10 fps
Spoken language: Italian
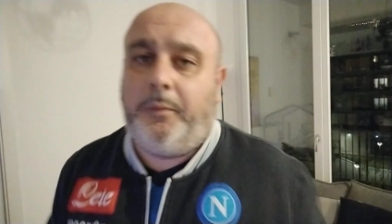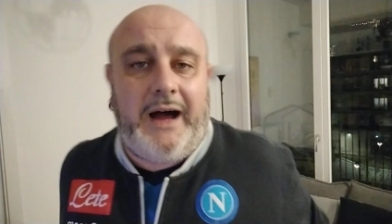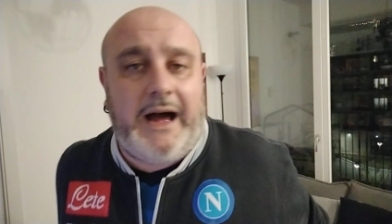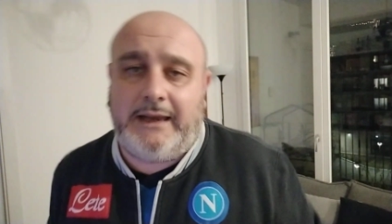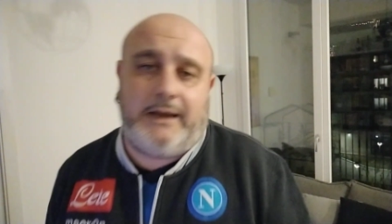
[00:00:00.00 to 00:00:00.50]

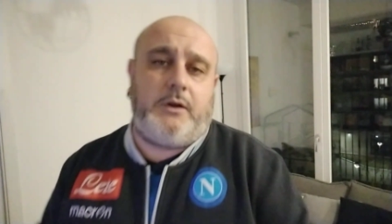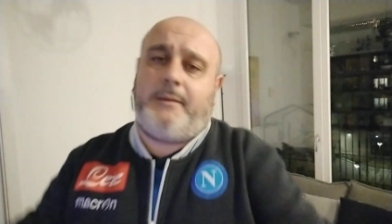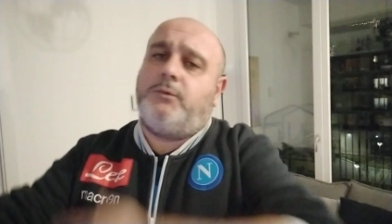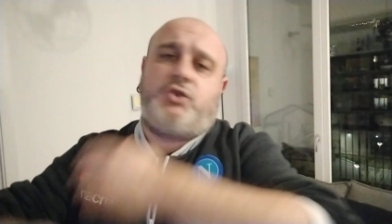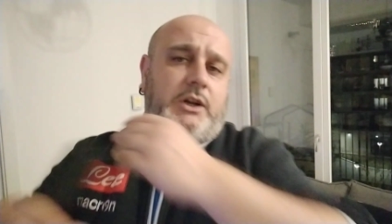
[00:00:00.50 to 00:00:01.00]
palla, noi
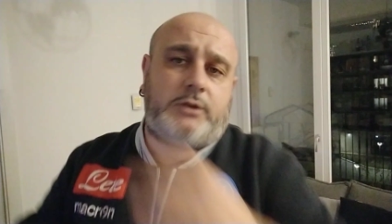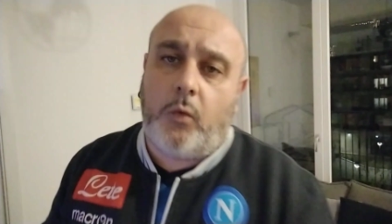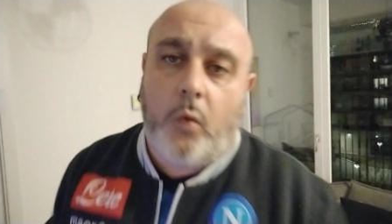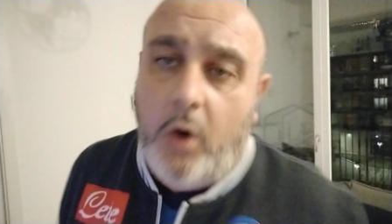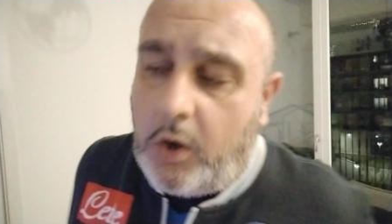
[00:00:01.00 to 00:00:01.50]
abbiamo girato a
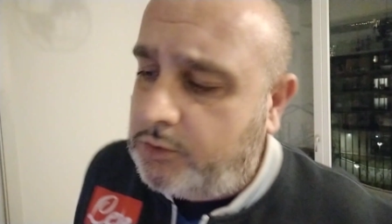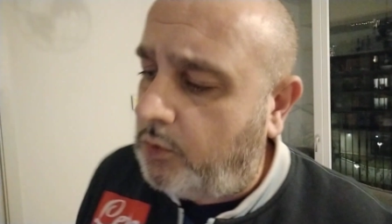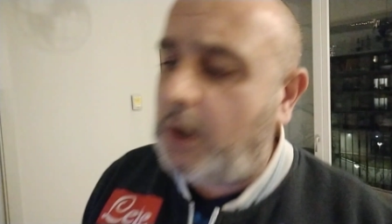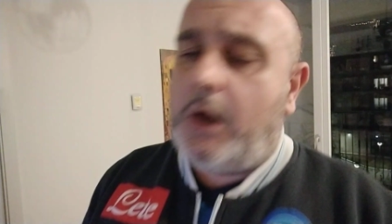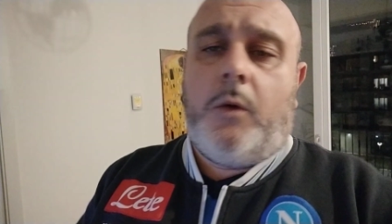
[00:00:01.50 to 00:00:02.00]

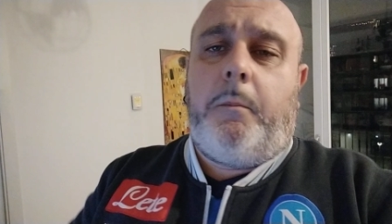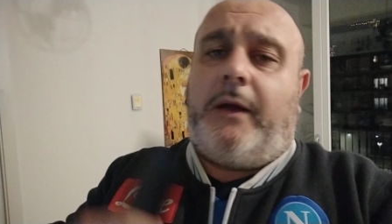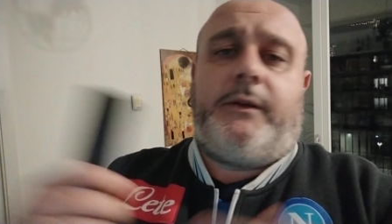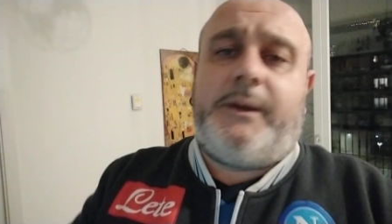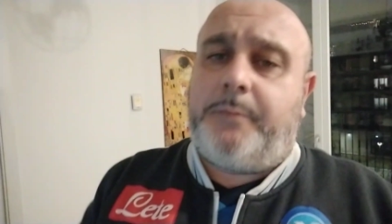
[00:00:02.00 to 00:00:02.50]
vuoto, un
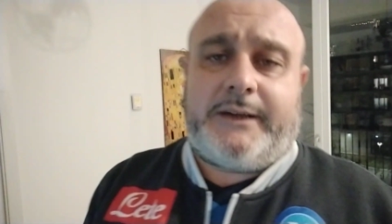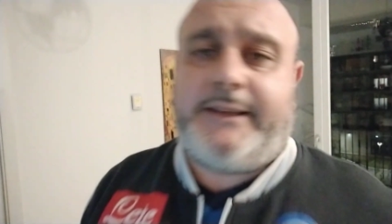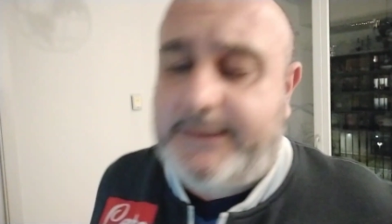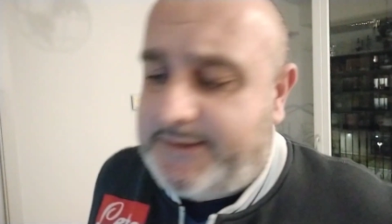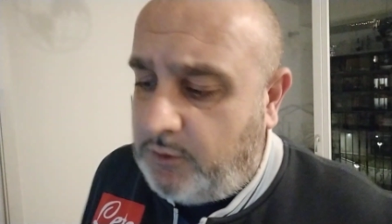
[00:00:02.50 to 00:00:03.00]
paio di
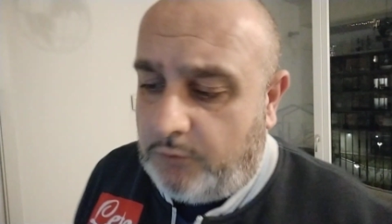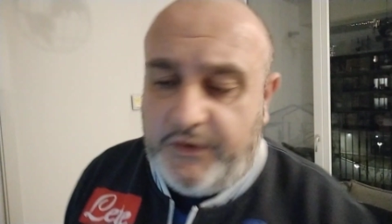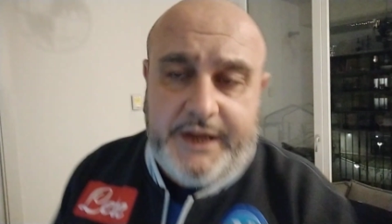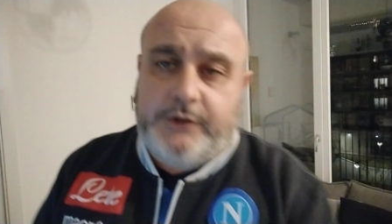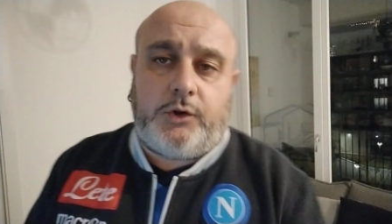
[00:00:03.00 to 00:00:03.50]
ripartenze con
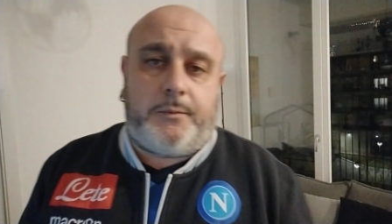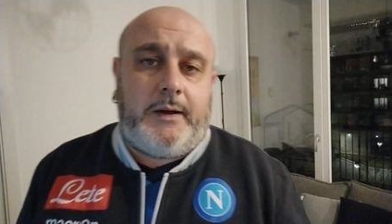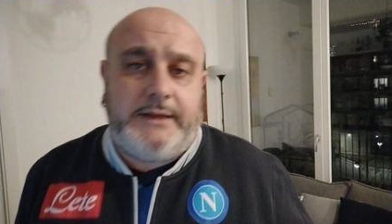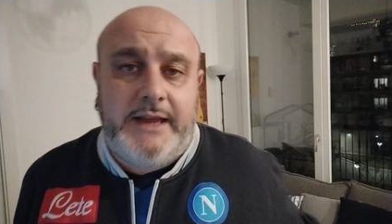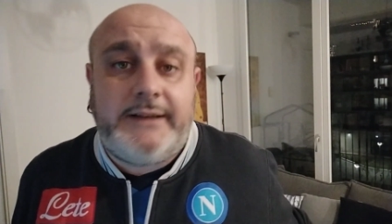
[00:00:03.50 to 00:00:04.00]
Victor,
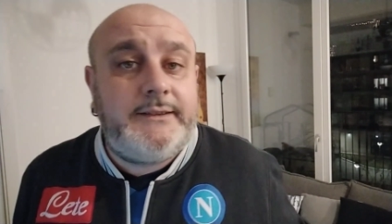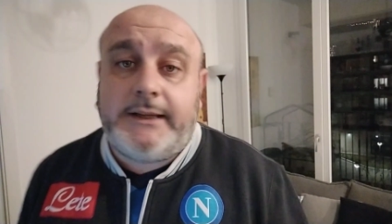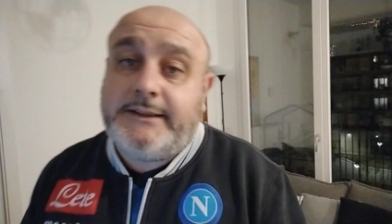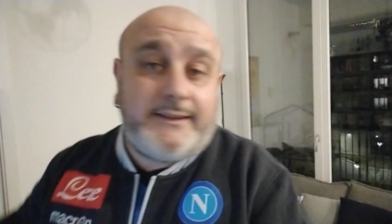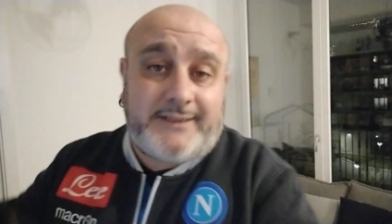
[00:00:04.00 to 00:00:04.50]
ma
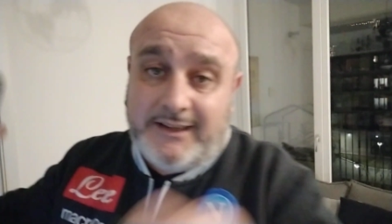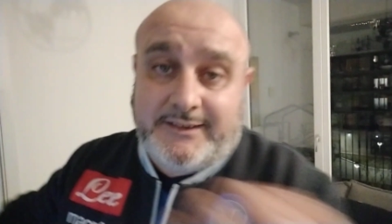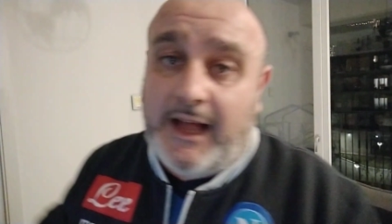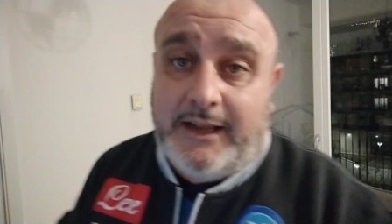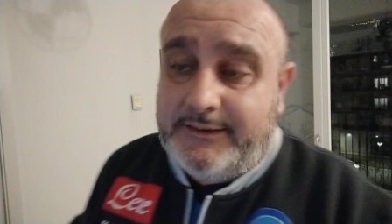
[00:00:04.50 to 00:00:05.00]
niente di
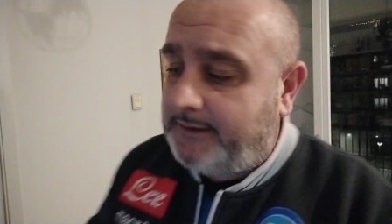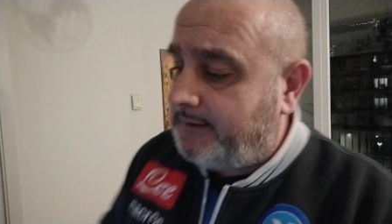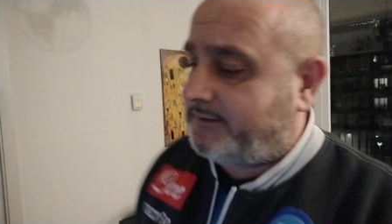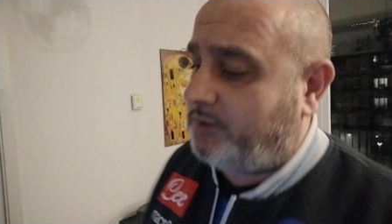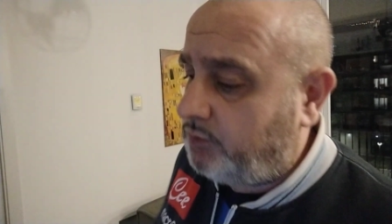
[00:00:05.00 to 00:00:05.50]
esaltante
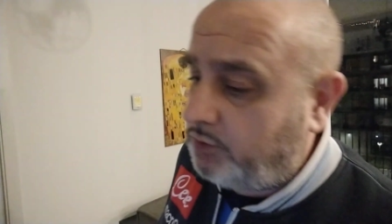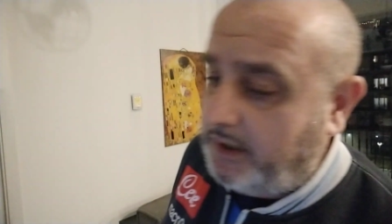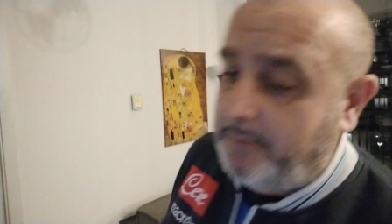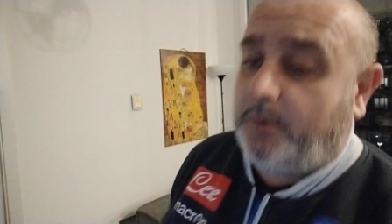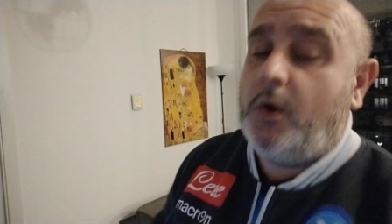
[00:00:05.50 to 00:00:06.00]
nel secondo
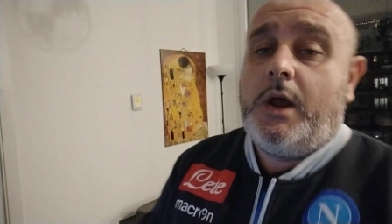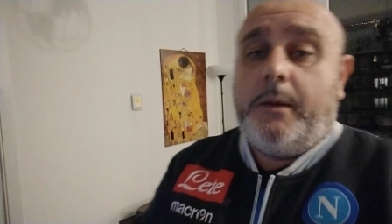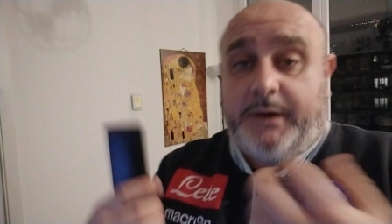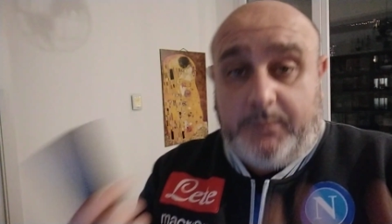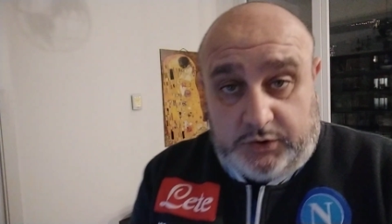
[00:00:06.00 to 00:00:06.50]
tempo.
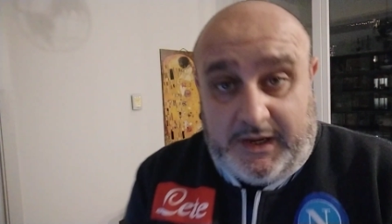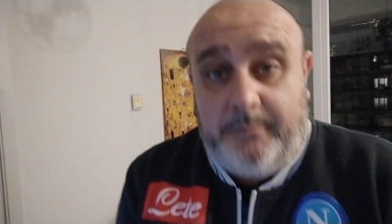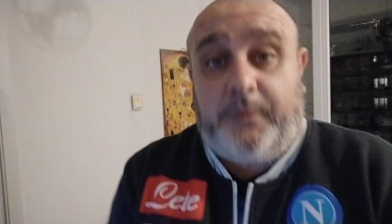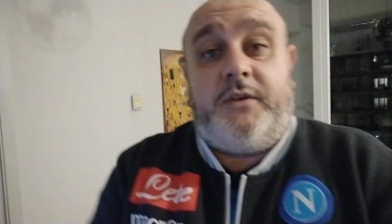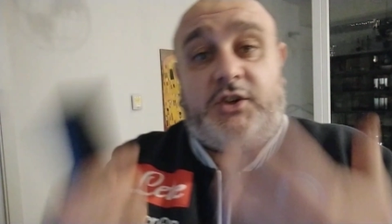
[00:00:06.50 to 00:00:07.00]
Primo
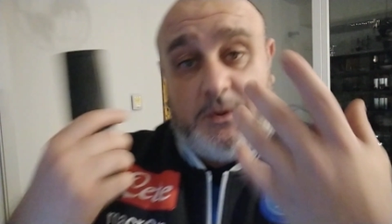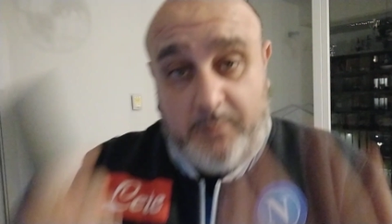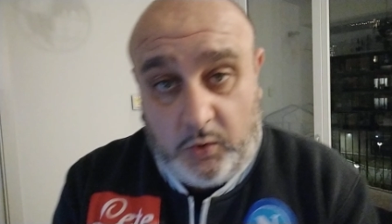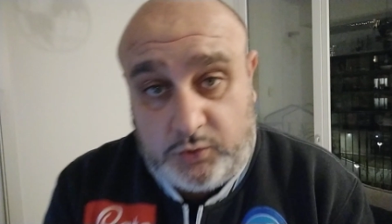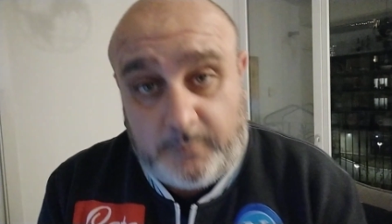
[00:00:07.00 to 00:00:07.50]
tempo invece
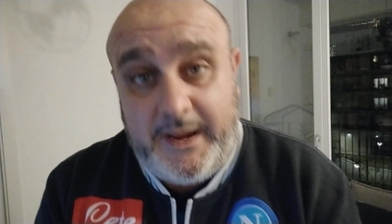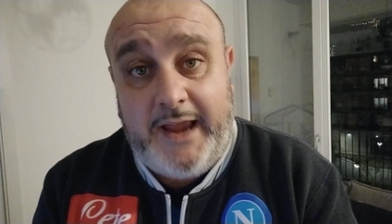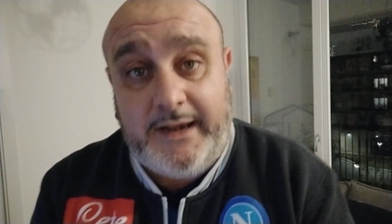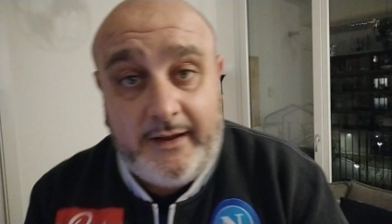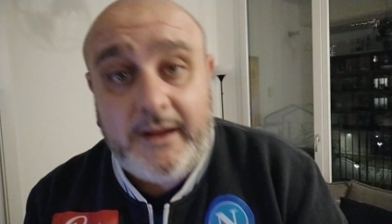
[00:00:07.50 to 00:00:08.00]
molto
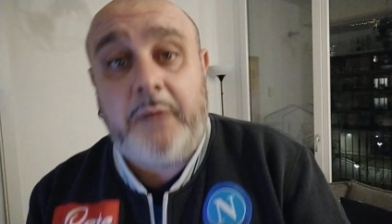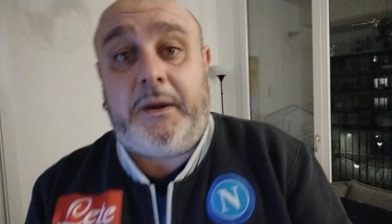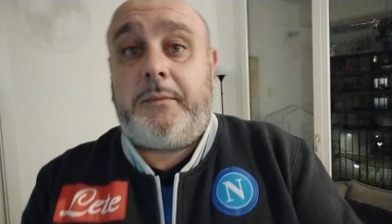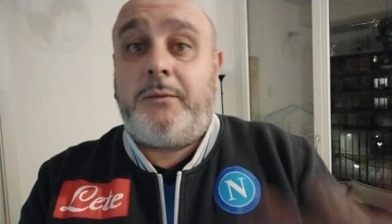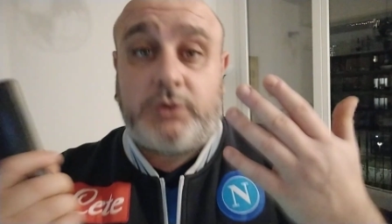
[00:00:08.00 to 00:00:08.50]
bene,
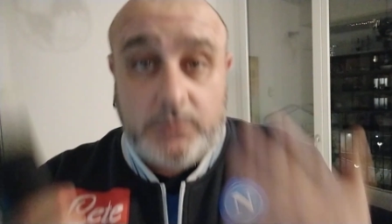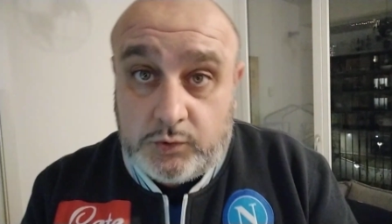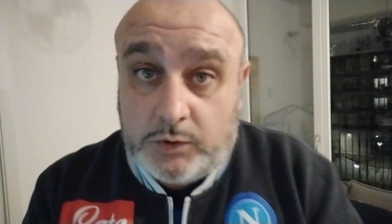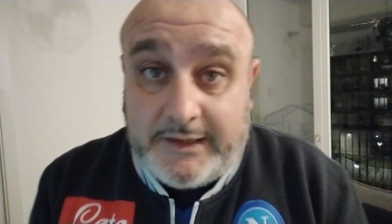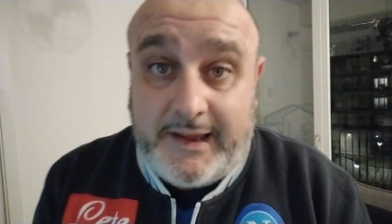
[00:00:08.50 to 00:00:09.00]
perché abbiamo
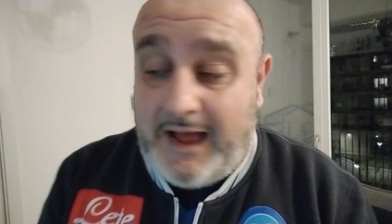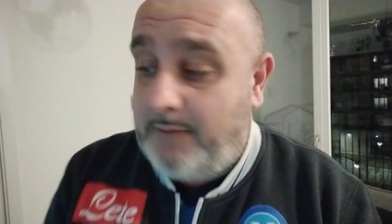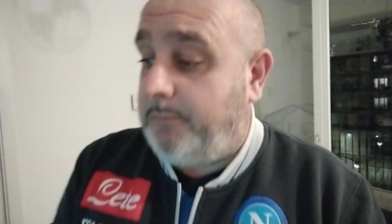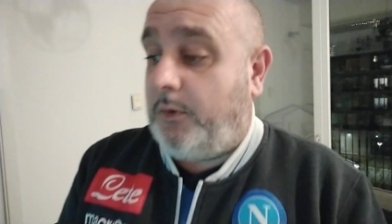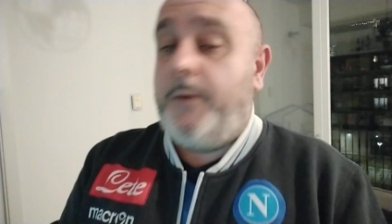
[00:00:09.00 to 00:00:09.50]
tenuto il
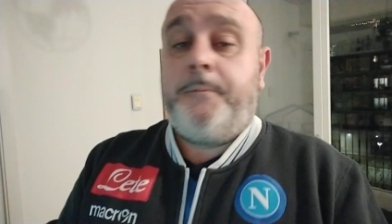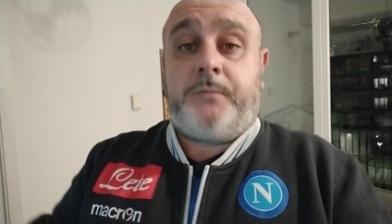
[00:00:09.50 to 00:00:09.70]
campo,